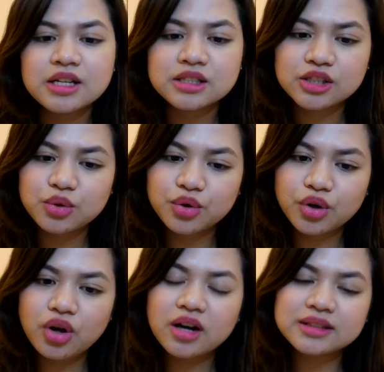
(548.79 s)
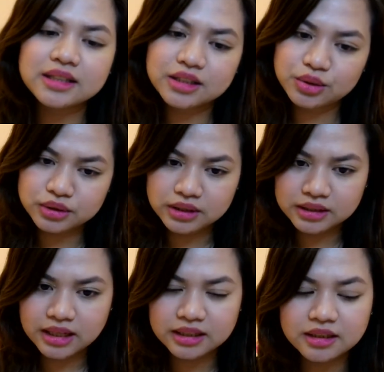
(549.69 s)
Siguro ang tatanong na
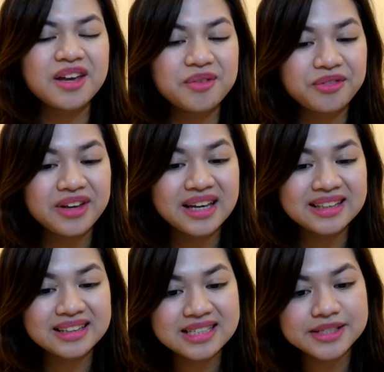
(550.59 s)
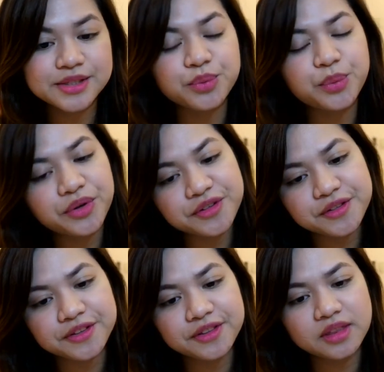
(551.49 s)
lang natin. If it is
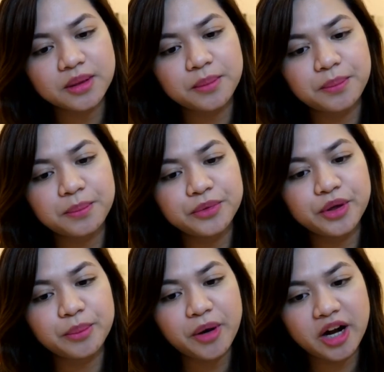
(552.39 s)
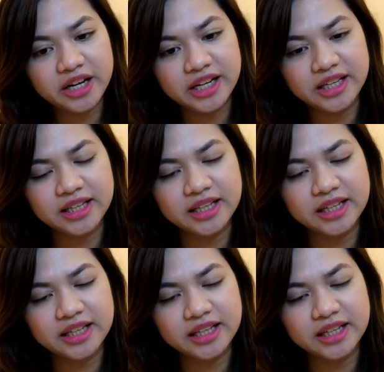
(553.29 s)
worth the the money.